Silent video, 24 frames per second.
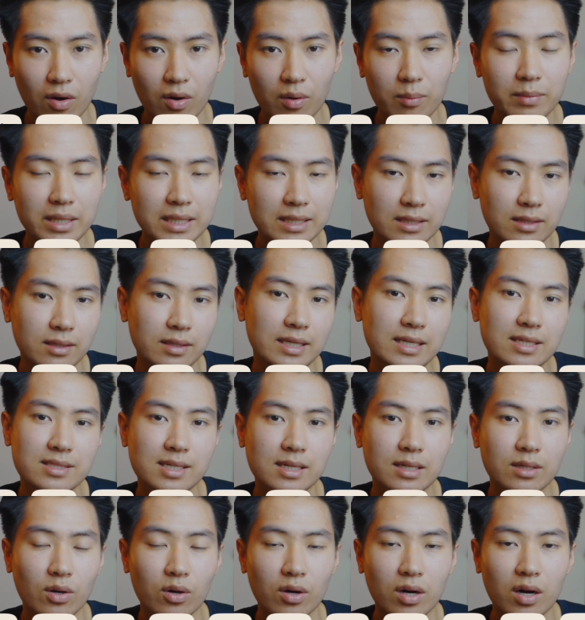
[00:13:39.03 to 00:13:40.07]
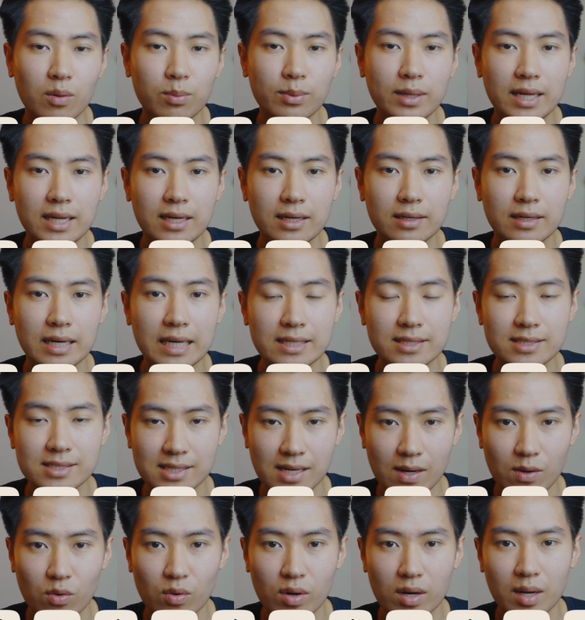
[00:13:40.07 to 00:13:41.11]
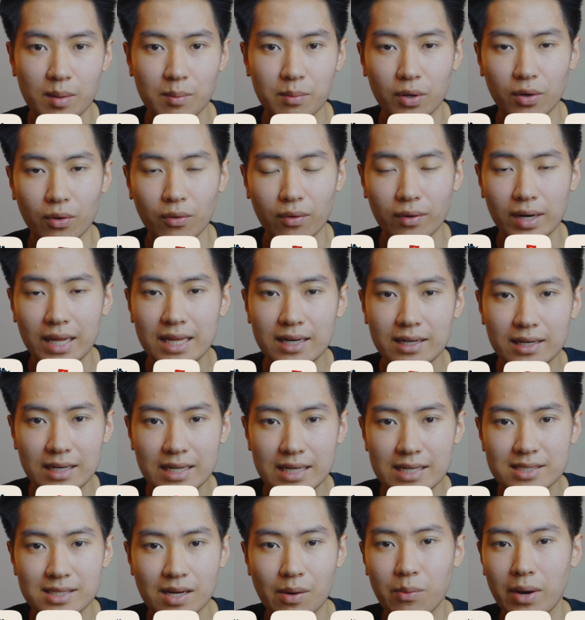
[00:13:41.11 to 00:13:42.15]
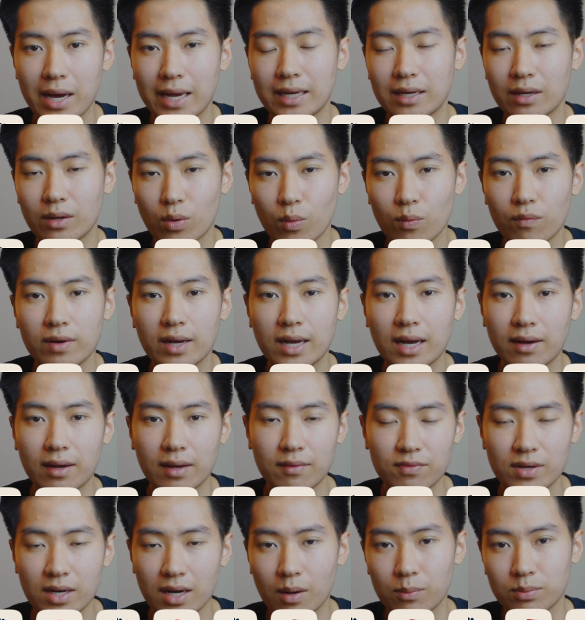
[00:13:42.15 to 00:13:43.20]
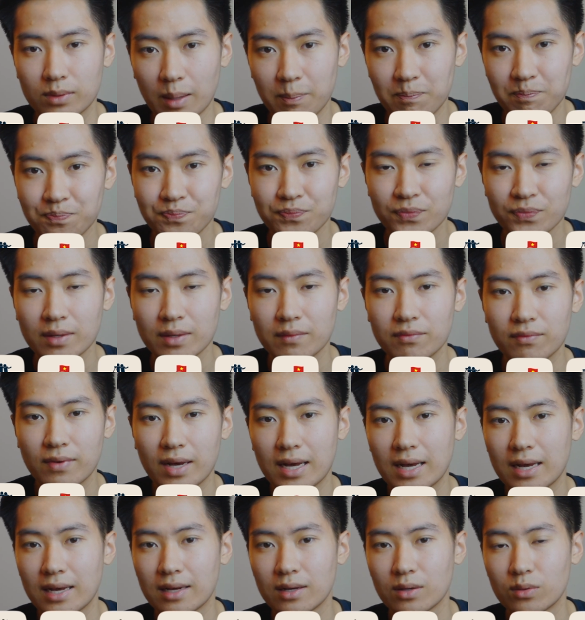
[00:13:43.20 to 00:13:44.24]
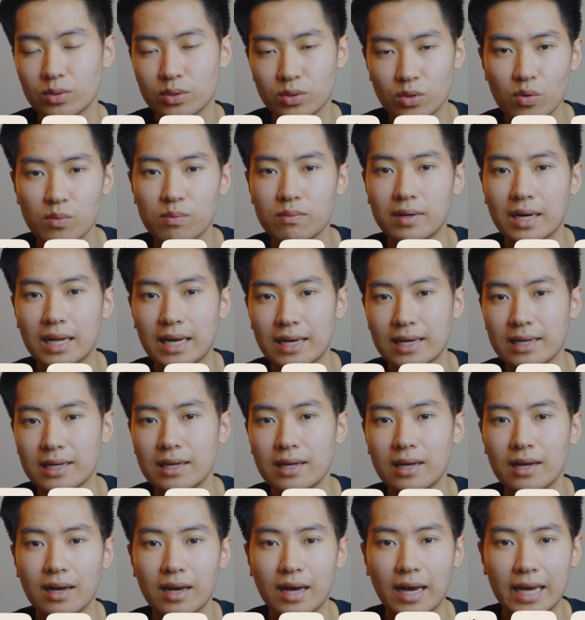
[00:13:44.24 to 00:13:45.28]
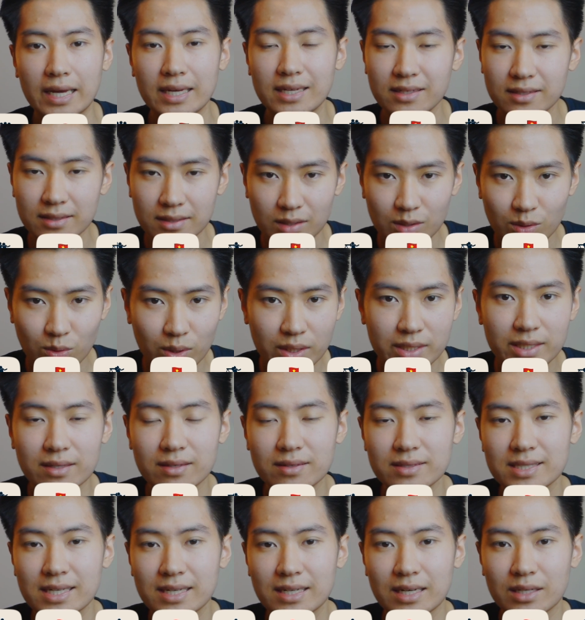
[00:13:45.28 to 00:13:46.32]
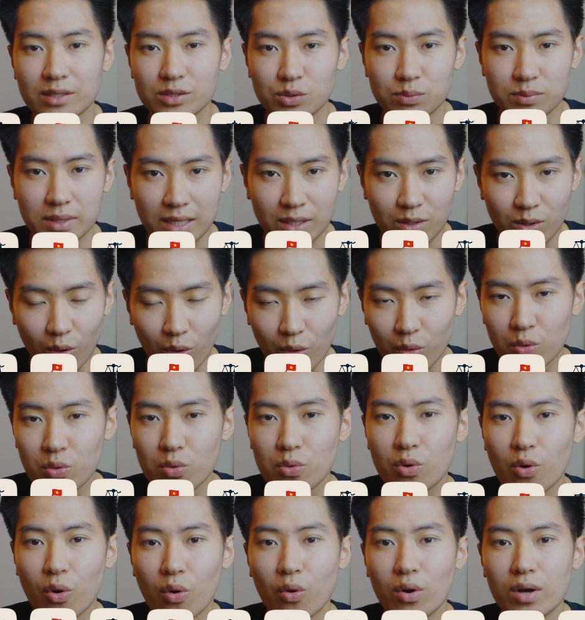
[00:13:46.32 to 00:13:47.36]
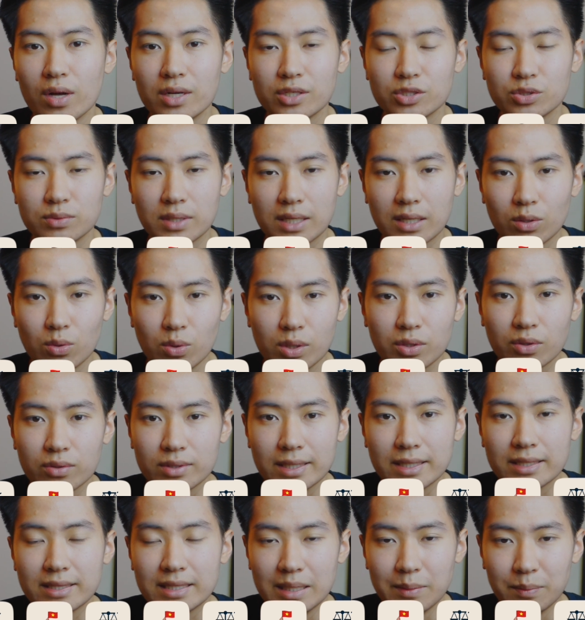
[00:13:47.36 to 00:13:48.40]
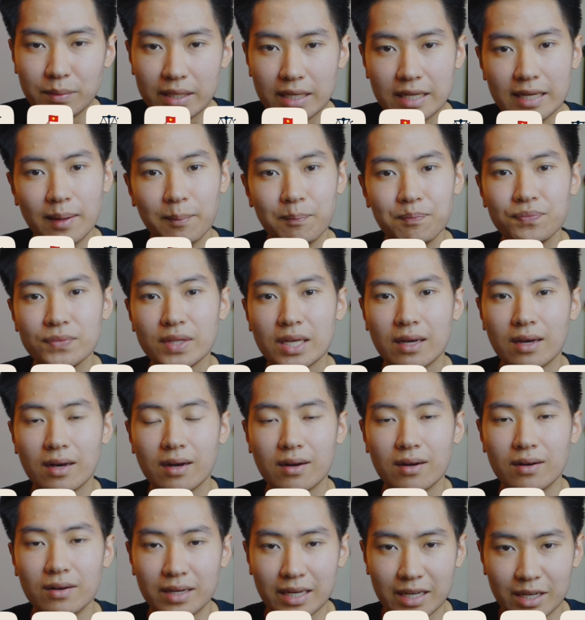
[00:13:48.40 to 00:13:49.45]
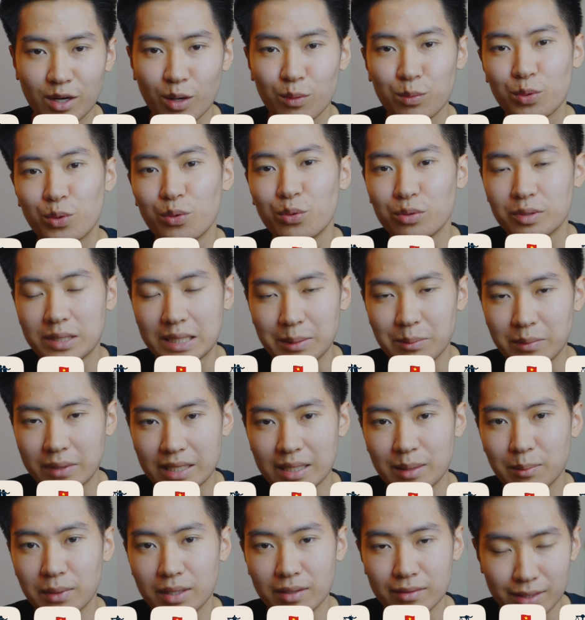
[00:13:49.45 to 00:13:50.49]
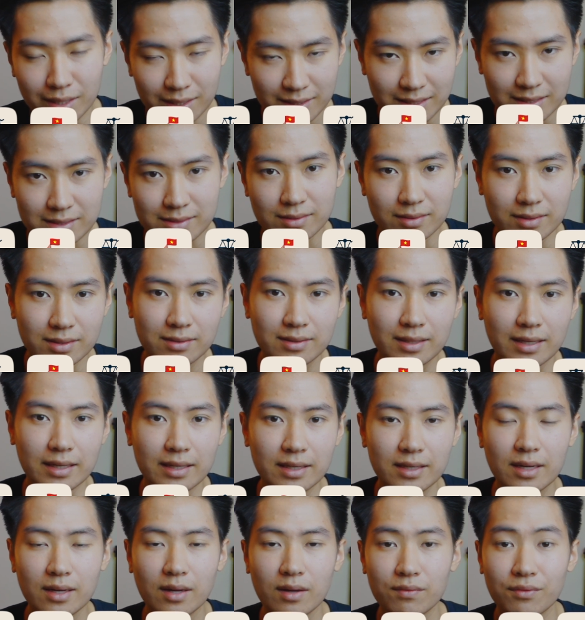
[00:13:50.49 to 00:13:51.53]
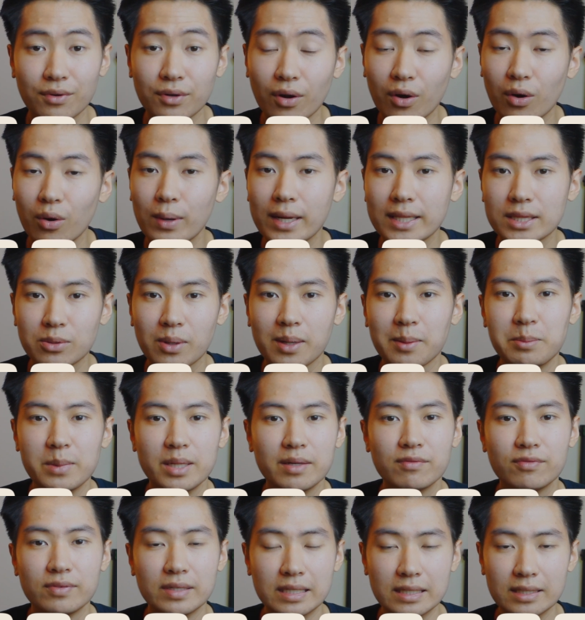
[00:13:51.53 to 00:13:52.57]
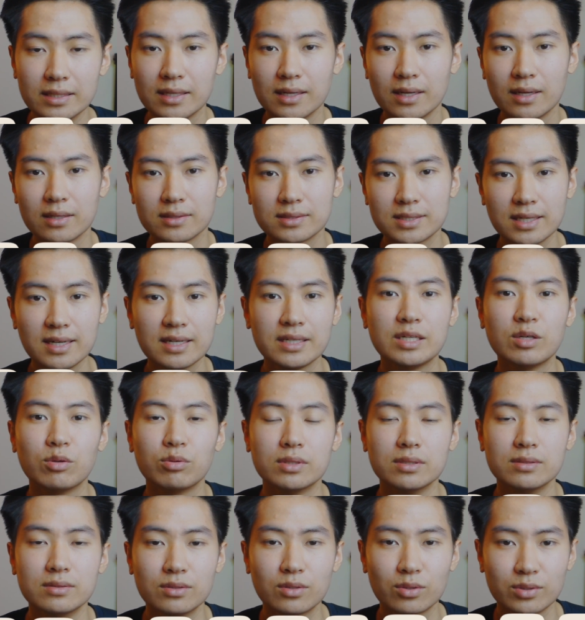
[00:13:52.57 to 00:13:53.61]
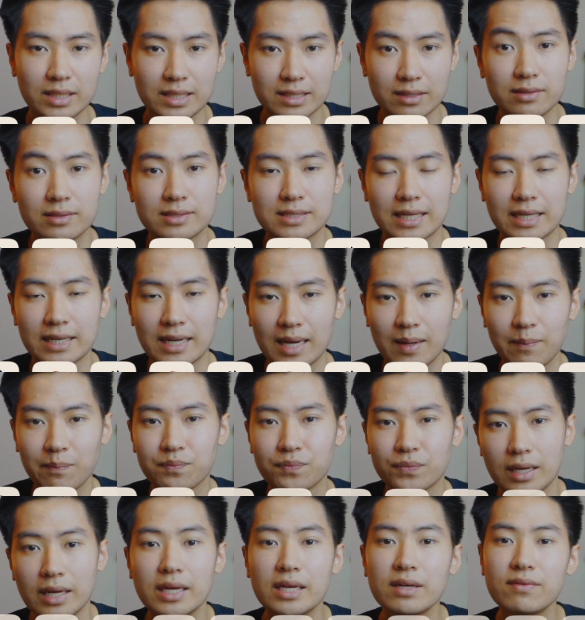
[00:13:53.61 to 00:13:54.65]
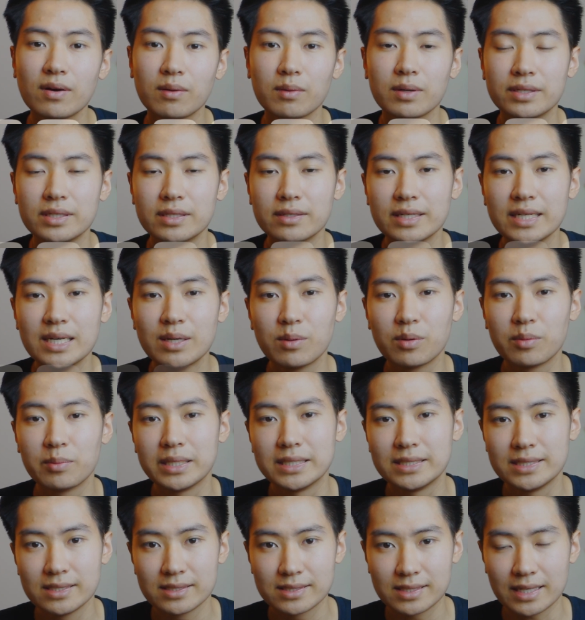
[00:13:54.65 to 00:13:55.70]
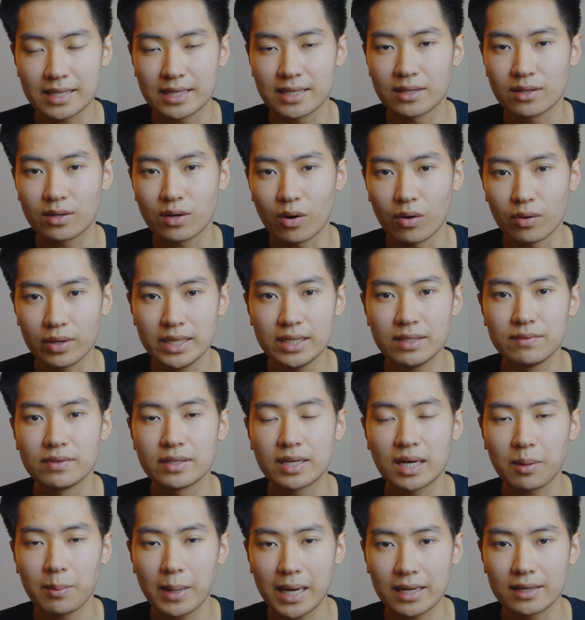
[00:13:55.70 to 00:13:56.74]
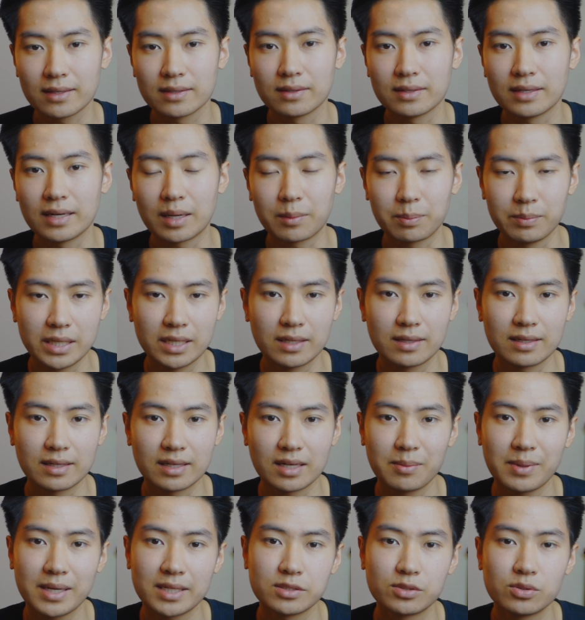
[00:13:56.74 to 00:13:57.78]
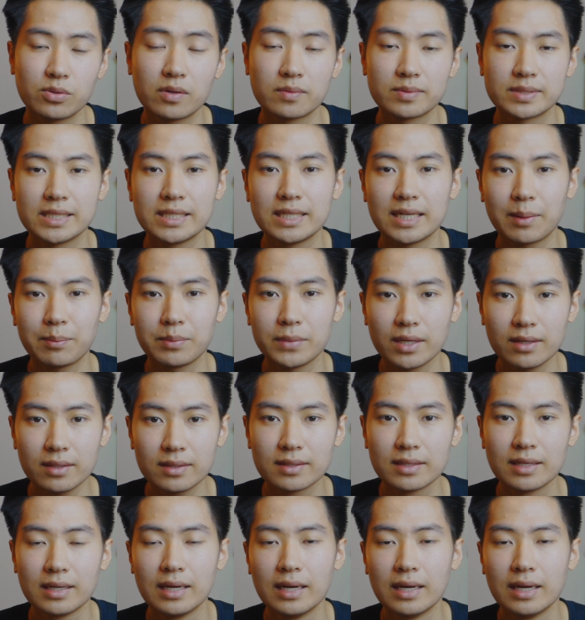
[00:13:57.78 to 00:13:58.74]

Mình nghĩ rằng nó không nên đến sau, mà nó nên đi song hành cùng với cả cái việc học tập. Và cuối cùng là hãy luôn nhớ rằng là chúng ta có Google, chúng ta luôn có thể tìm kiếm ở cái công cụ tìm kiếm lớn nhất thế giới như thế, và nó hoàn toàn miễn phí, rất là nhiều thứ có thể được giải đáp. Hy vọng là những điều mà mình chia sẻ có ích với các bạn, đặc biệt là các bạn du học sinh năm nhất.